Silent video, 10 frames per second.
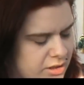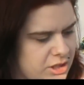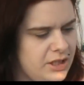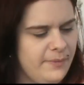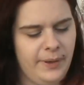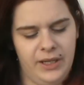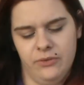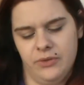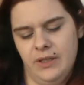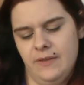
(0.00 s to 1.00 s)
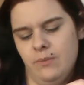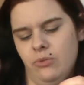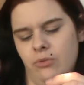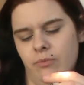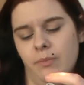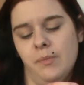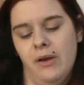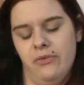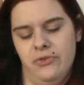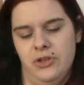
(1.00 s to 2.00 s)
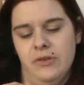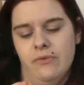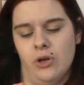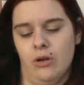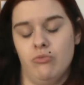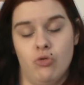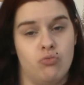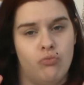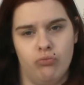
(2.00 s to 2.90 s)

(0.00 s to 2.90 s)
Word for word: j'ai pris, donc ça c'est pour ma fille, voilà bon.